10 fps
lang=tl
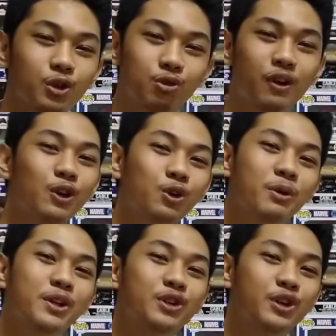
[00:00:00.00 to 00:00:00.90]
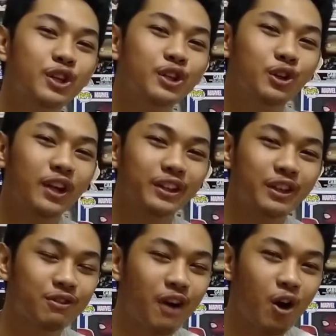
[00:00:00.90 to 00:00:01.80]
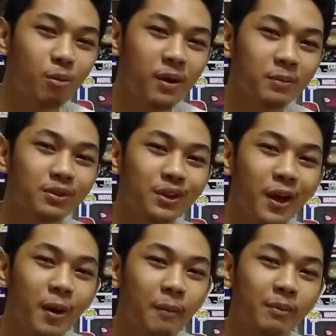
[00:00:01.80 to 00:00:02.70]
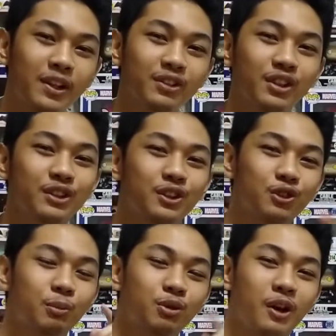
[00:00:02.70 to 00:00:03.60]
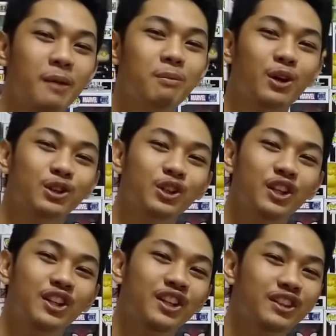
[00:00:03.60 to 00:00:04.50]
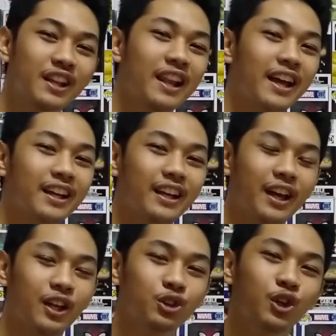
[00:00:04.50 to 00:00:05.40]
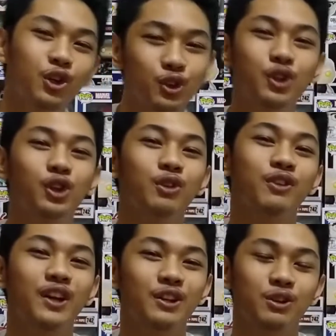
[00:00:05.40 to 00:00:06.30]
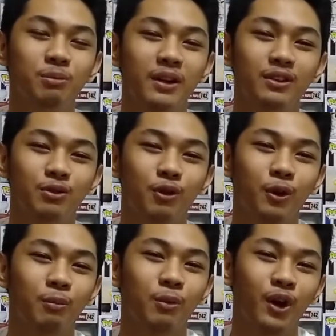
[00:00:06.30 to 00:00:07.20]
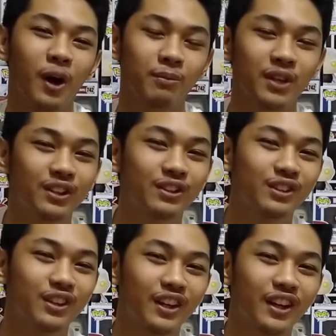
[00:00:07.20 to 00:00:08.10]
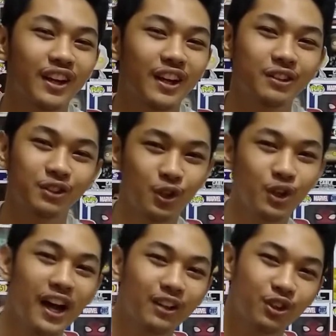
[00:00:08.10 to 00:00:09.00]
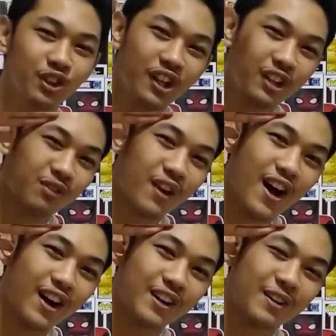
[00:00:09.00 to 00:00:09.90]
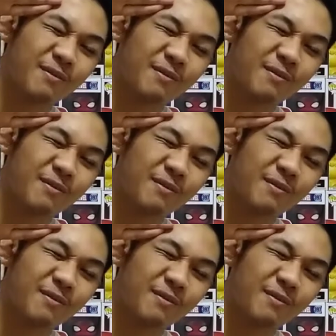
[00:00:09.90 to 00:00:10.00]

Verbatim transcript: To follow my journey in collecting Funko Pops, Please hit the subscribe button and hit the like and turn on the notification bells for more updates. See you guys on the next vlog!